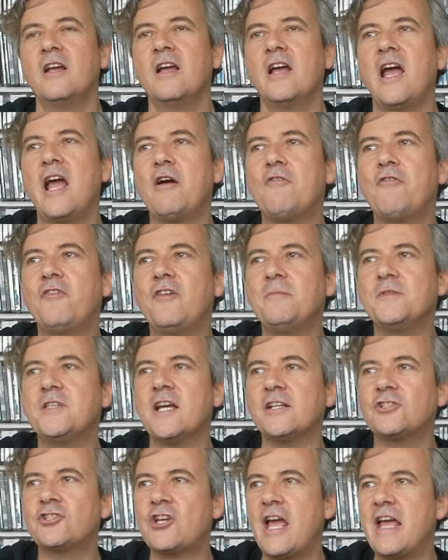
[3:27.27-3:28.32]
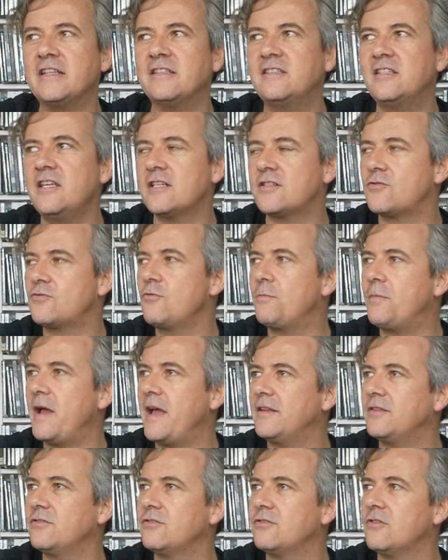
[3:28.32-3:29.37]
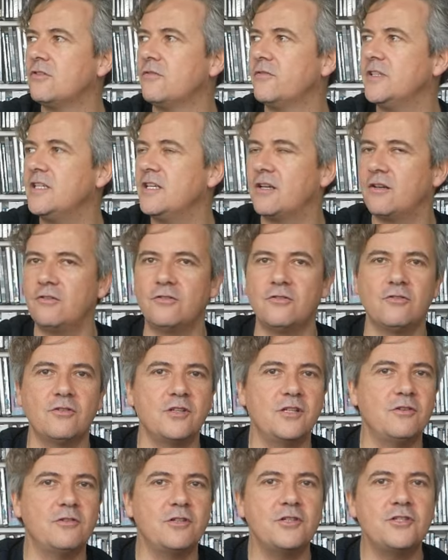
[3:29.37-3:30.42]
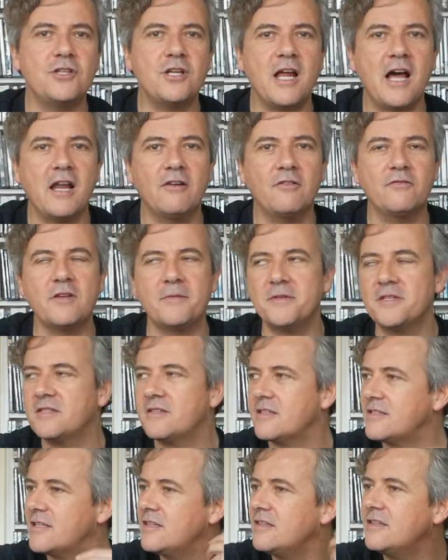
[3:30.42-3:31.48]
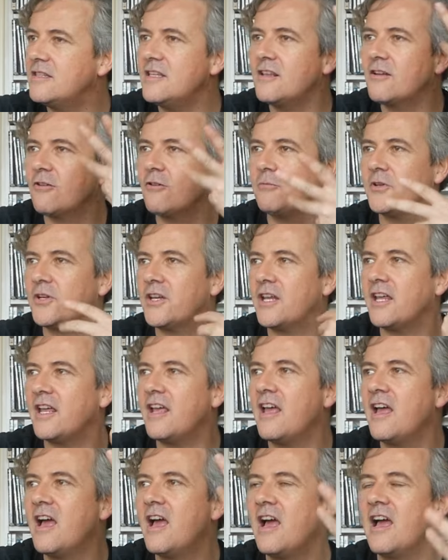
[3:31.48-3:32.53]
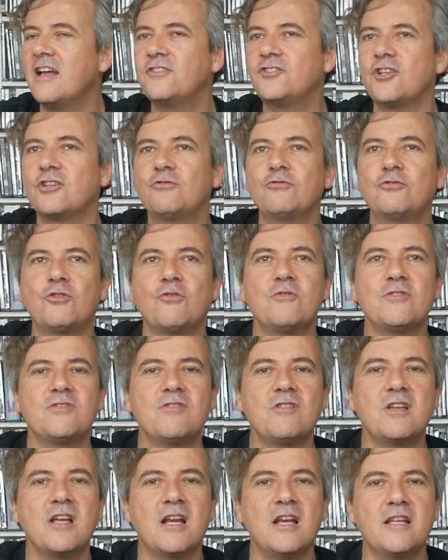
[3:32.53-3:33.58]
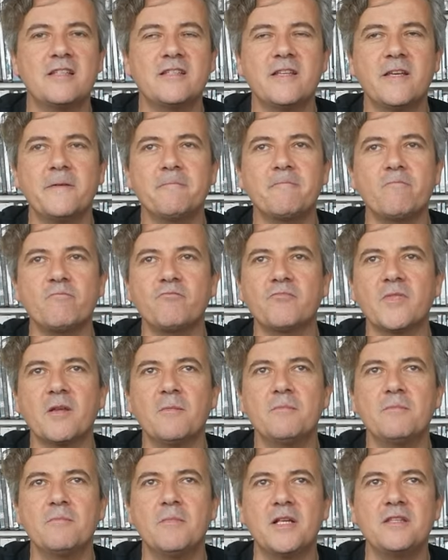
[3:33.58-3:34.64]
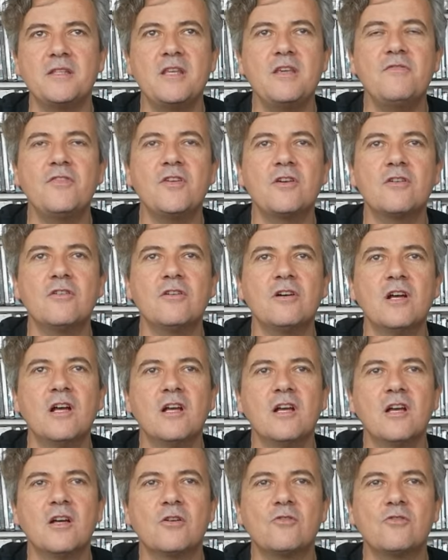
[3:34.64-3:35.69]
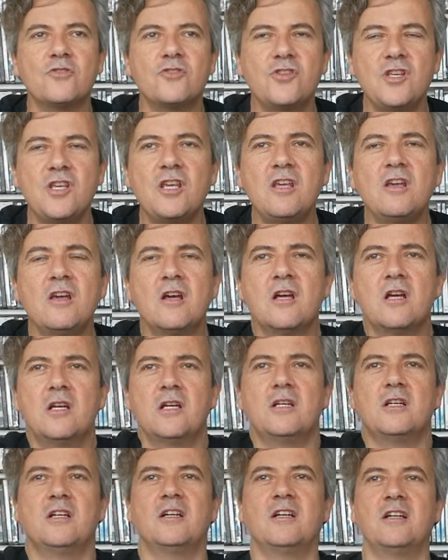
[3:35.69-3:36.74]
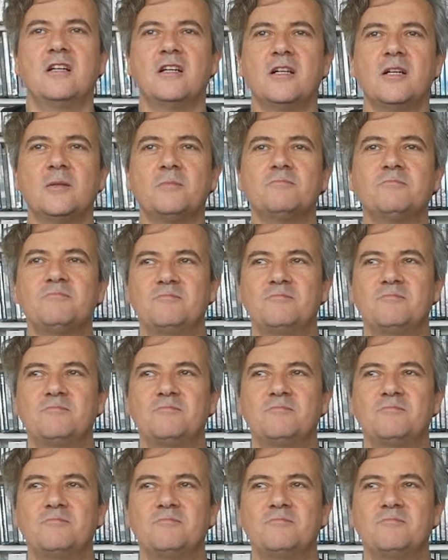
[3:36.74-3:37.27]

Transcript: è un film di accenti, è stupendo vederlo in originale, ovviamente sentirlo perché c'è tutto questo inglese magnifico, così eh,